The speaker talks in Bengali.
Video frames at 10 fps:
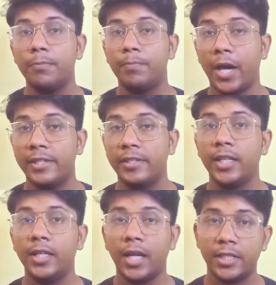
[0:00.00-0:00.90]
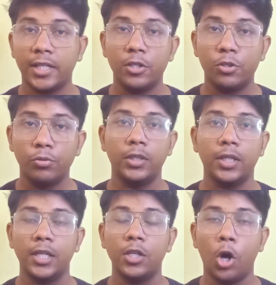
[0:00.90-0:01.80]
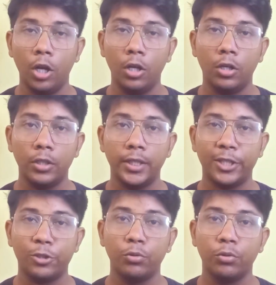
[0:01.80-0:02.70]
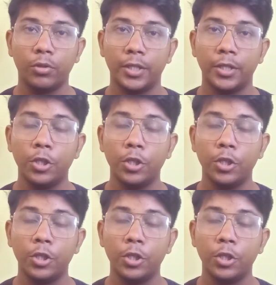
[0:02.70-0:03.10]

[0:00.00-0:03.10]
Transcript: এই বাইজিদের নাচ গান শুনতে এই হলঘর থেকে শুরু করে